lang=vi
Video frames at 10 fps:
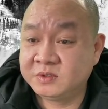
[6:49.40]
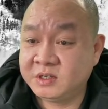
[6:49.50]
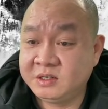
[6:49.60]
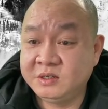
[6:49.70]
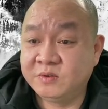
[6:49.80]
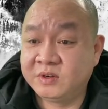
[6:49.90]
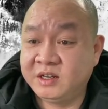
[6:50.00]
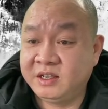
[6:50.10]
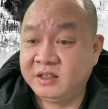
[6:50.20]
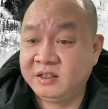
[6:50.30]
rất nhiều vấn
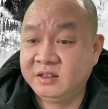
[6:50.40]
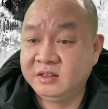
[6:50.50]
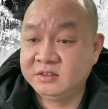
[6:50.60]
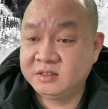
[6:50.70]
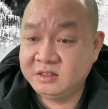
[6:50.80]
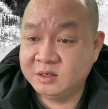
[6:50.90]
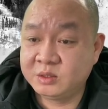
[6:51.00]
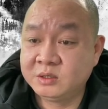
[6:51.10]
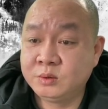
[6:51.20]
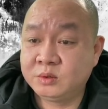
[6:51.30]
đề rất nhiều
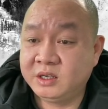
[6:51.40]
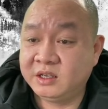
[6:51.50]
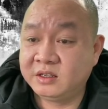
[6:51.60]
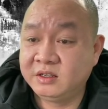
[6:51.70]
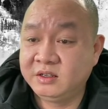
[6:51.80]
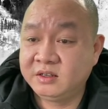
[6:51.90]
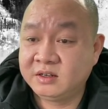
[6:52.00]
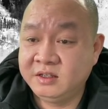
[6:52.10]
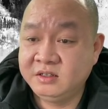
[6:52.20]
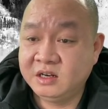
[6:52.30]
thứ cụ thể
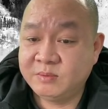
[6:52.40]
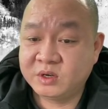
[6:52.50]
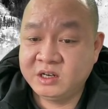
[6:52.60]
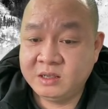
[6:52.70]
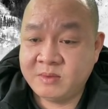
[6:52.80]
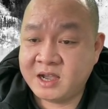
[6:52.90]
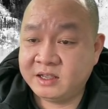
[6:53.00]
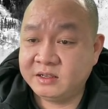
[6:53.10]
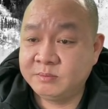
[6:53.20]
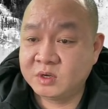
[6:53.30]
đây như là một cái đề
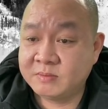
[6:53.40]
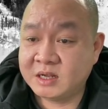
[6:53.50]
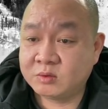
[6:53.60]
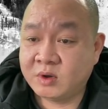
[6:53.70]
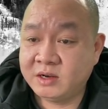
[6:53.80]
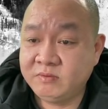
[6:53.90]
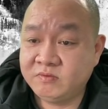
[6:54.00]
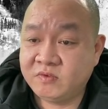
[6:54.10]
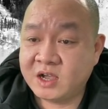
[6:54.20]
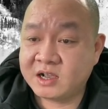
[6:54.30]
bài một cái bài toán
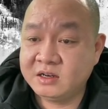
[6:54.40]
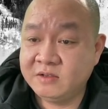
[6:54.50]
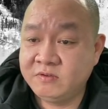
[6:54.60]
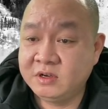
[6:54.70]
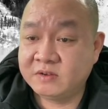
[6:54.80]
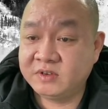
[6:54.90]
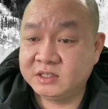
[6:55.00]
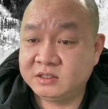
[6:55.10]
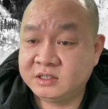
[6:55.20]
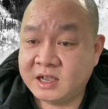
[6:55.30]
và các địa phương là
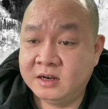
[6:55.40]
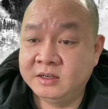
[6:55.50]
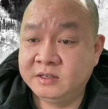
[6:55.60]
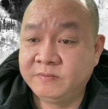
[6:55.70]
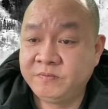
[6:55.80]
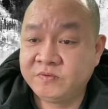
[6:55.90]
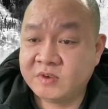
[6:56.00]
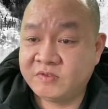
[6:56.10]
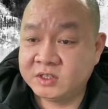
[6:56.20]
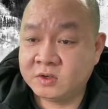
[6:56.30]
phải trả lời
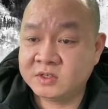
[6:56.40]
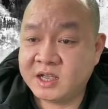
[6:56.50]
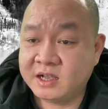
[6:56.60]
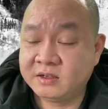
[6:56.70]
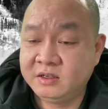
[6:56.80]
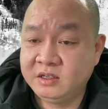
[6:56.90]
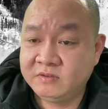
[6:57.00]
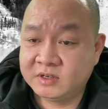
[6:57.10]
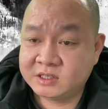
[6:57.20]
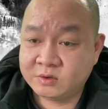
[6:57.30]
và phải rõ ràng
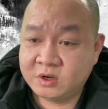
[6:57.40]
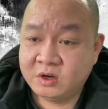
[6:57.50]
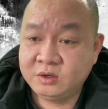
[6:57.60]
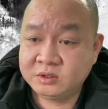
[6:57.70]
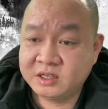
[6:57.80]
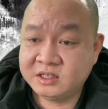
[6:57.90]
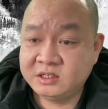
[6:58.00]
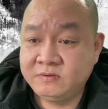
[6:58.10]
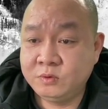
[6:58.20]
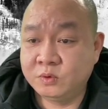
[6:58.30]
và sau đó thanh tra
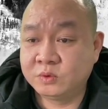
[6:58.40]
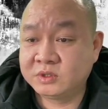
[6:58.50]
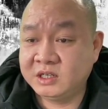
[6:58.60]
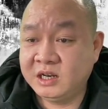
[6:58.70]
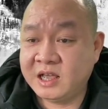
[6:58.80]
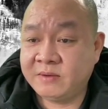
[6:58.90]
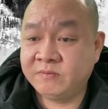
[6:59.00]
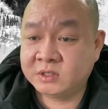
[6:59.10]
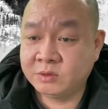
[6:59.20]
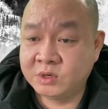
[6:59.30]
chính phủ sẽ đi làm
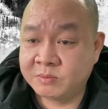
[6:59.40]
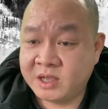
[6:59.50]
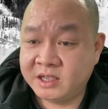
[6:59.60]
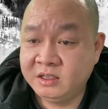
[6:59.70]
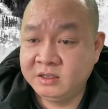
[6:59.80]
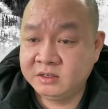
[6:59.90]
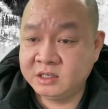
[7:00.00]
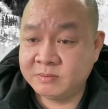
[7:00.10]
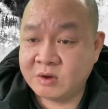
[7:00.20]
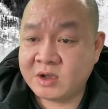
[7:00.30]
và tổng hợp lại
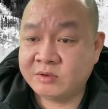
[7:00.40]
gửi báo